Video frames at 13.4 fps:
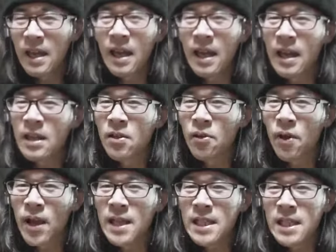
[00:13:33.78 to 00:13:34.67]
えー
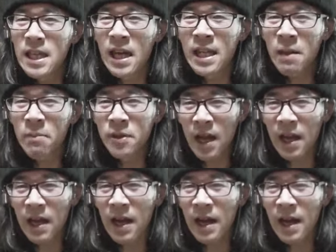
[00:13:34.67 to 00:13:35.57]
と AC
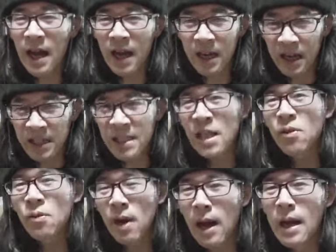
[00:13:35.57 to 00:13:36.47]
アダプターが発火した
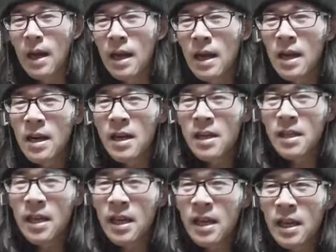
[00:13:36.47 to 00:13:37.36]
とか
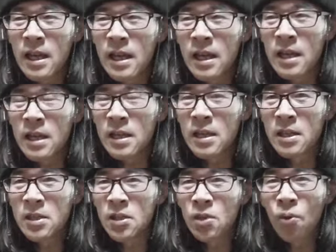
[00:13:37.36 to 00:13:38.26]
で
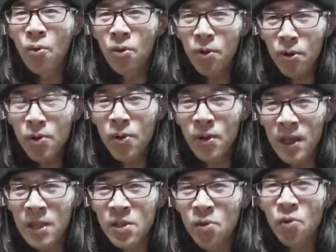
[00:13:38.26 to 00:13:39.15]
そういうの
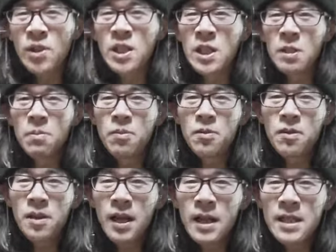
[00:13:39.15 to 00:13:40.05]
にその自
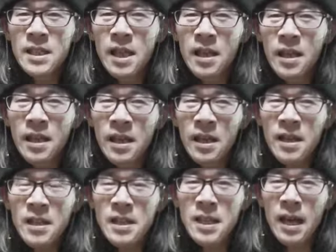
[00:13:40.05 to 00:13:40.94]
分が設
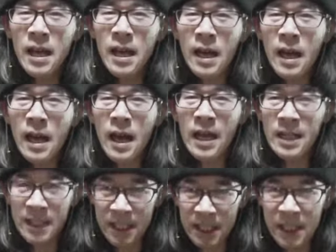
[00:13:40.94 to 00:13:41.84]
計した
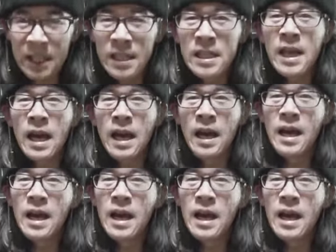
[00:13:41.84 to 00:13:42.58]
IC が